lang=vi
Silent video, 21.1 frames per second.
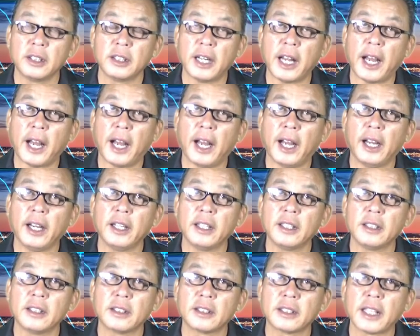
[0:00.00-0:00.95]
đã
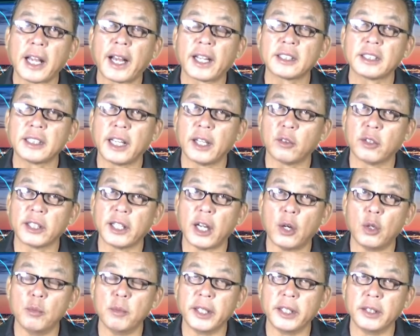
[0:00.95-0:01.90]
tạt xe qua
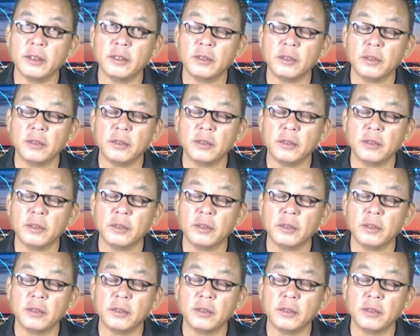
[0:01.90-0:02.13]
đầu mình